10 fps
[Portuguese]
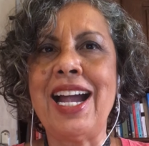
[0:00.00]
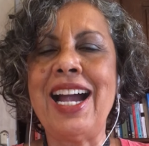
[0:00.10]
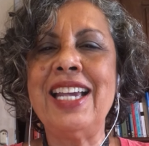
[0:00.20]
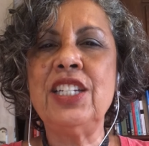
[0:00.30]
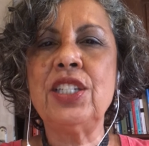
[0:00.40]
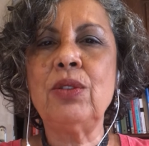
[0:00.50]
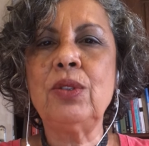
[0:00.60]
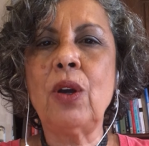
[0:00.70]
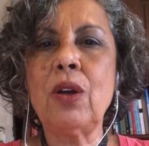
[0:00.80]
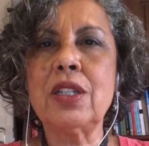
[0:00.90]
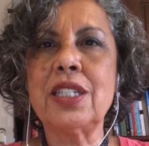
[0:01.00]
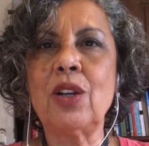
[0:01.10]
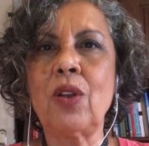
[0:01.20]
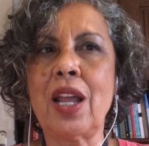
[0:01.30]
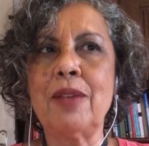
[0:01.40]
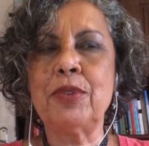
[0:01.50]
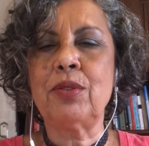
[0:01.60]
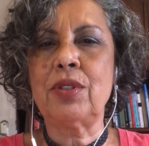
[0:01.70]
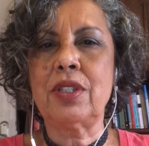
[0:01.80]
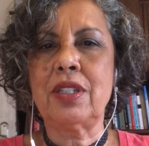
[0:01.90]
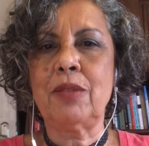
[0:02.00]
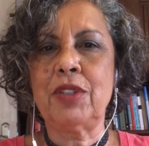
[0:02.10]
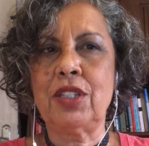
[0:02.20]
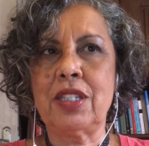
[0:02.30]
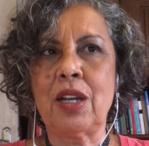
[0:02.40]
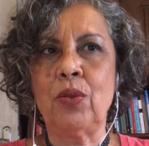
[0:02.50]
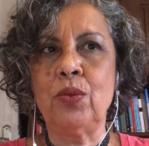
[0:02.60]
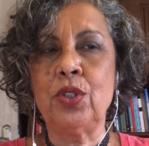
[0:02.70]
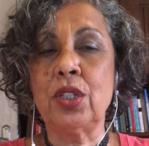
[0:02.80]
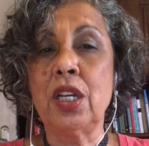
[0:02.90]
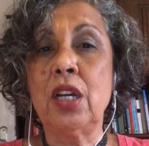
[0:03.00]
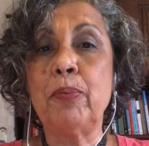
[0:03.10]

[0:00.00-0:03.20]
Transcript: a região norte em colapso do sistema de saúde,